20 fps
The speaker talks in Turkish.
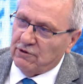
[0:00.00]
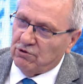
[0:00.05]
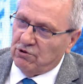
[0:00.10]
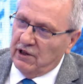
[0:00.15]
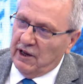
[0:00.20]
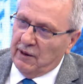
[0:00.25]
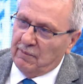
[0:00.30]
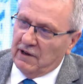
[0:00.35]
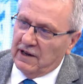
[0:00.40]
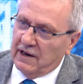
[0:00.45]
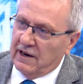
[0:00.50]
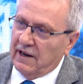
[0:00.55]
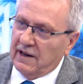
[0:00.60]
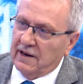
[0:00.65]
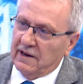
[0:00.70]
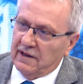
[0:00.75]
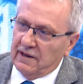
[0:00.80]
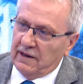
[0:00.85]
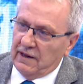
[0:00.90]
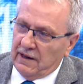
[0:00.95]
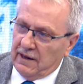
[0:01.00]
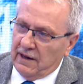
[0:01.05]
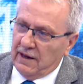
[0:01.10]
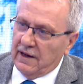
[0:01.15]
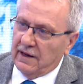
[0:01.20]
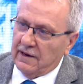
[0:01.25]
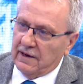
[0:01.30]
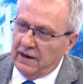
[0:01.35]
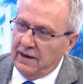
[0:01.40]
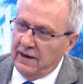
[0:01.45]
Süleyman
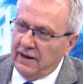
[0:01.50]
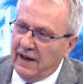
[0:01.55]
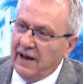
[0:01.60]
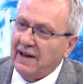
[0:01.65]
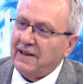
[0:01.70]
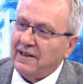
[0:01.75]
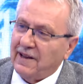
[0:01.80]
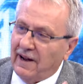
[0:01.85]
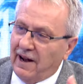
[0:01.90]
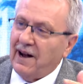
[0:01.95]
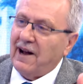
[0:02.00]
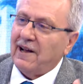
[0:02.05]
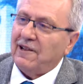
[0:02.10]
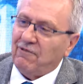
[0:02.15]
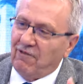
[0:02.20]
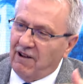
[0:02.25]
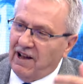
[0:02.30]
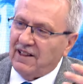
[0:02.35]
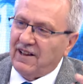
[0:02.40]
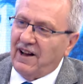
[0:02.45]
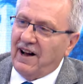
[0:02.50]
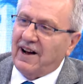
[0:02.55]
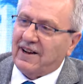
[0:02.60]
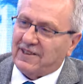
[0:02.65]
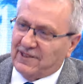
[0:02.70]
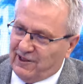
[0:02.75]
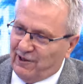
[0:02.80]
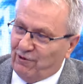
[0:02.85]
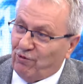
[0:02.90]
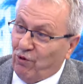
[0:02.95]
Han'a, ehli hal vel
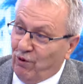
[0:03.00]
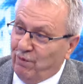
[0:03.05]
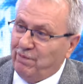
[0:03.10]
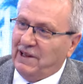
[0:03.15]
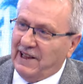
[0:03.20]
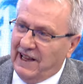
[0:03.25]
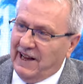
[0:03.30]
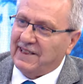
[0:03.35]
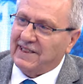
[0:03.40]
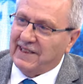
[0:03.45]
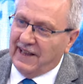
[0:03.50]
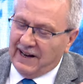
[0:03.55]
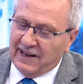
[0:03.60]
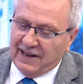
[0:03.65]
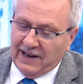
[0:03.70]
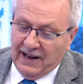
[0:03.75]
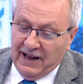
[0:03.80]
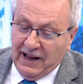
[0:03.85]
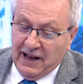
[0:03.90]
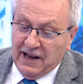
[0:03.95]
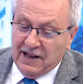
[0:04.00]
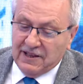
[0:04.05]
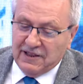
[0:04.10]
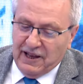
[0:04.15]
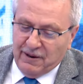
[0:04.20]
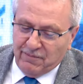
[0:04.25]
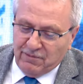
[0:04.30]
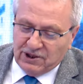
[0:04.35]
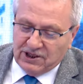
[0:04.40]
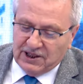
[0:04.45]
akt o bilenler evet.
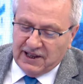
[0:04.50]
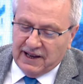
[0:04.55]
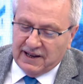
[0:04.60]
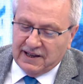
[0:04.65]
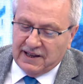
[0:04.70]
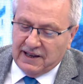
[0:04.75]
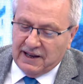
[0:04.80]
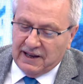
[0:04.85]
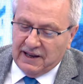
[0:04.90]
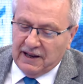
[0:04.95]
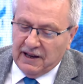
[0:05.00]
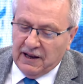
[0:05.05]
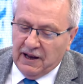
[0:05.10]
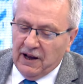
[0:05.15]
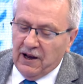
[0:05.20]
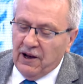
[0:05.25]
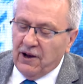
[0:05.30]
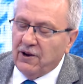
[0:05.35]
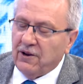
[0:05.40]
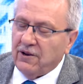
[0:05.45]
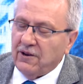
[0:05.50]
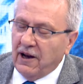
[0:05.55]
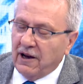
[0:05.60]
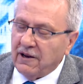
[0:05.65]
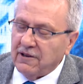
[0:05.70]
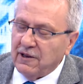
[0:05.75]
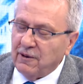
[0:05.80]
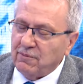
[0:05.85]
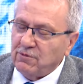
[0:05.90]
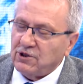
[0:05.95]
demişler ki
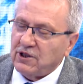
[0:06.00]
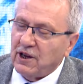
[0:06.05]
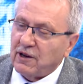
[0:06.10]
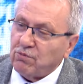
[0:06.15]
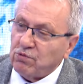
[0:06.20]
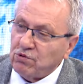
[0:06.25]
ya demişler